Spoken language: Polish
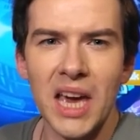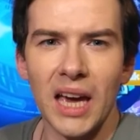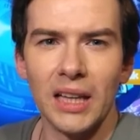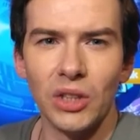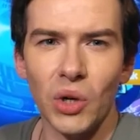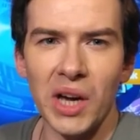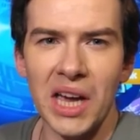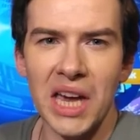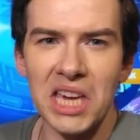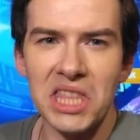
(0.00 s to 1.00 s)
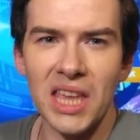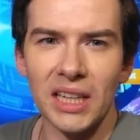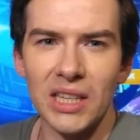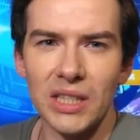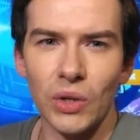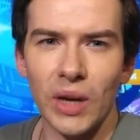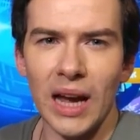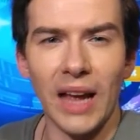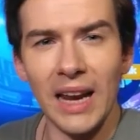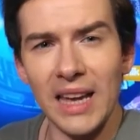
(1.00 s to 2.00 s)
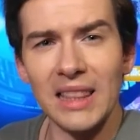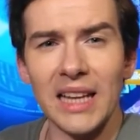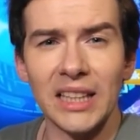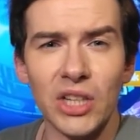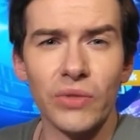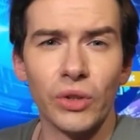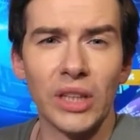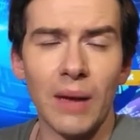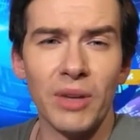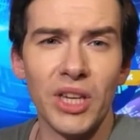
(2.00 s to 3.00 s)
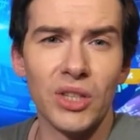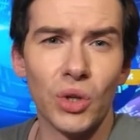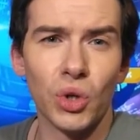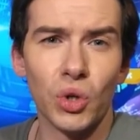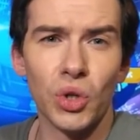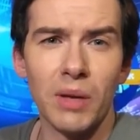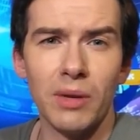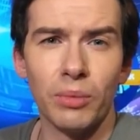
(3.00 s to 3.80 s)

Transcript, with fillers: E, trochę inna historia, ale jednak też z wątkami historycznymi,